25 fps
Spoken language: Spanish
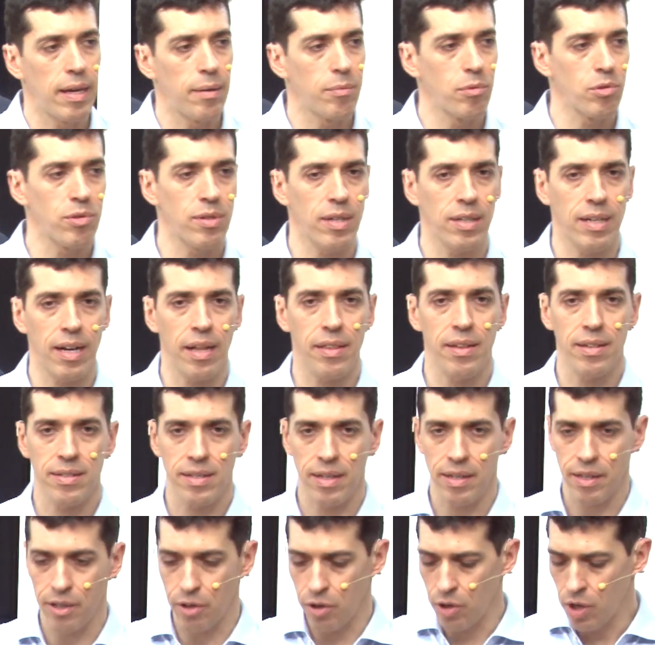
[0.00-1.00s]
Muchas gracias,
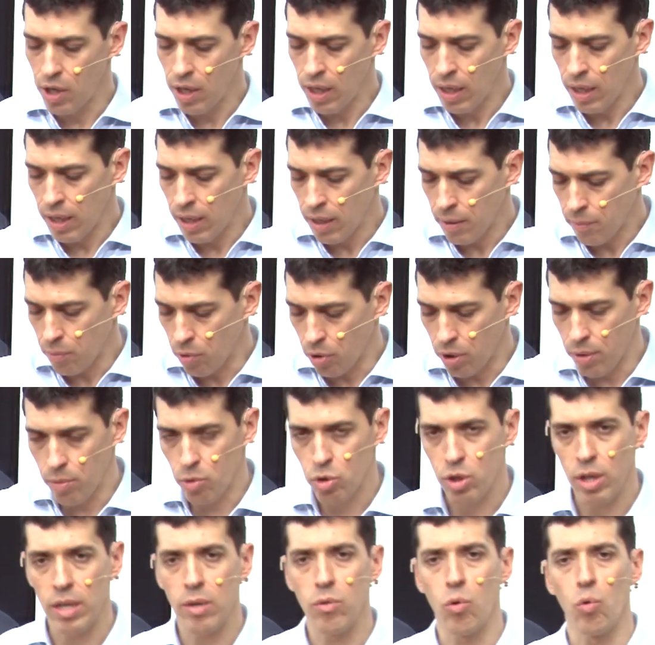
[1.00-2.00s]
Sergio.
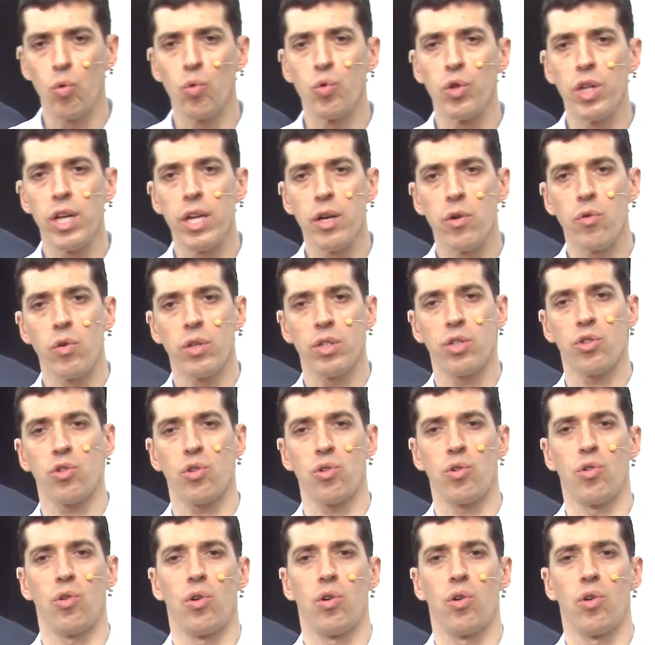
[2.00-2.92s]
Podemos hundir nuestro,